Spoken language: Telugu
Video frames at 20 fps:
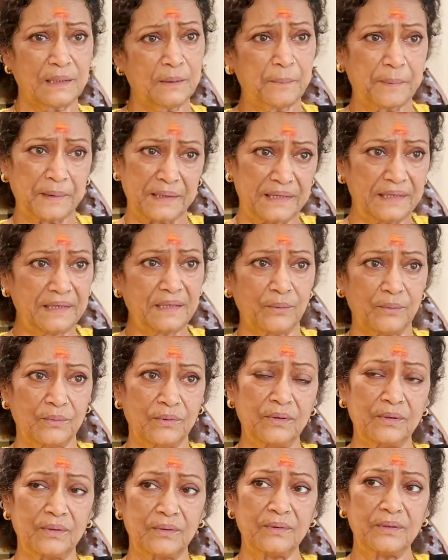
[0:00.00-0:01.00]
మదనపల్లి
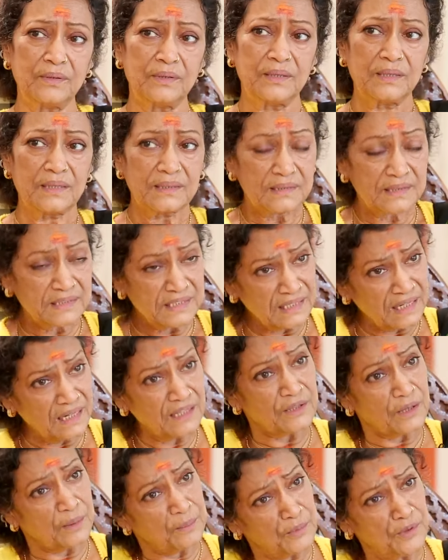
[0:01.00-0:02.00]
టౌన్లో చిన్న
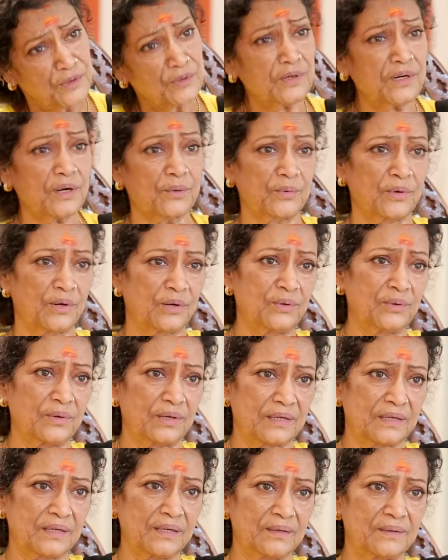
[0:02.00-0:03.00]
తమ్ముడు టౌన్లో
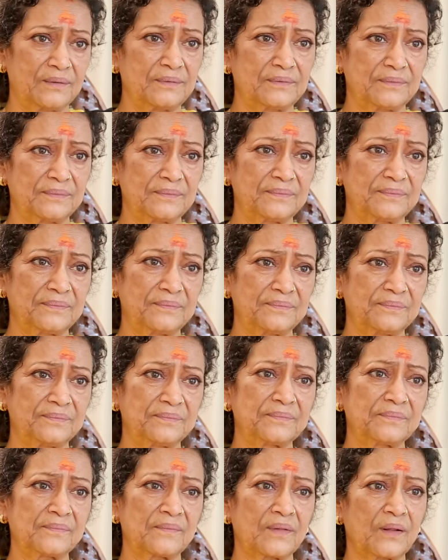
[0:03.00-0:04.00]
ఉంటాడు ఓకే
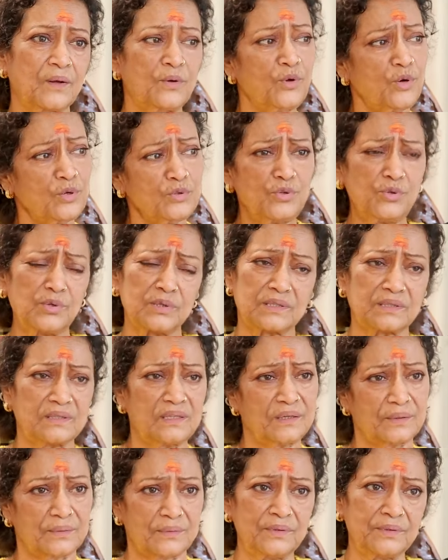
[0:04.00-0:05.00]
ఓకే రోజు
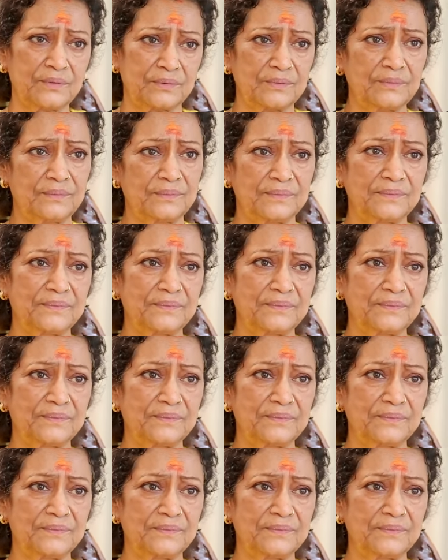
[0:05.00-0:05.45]
వస్తారు రోజు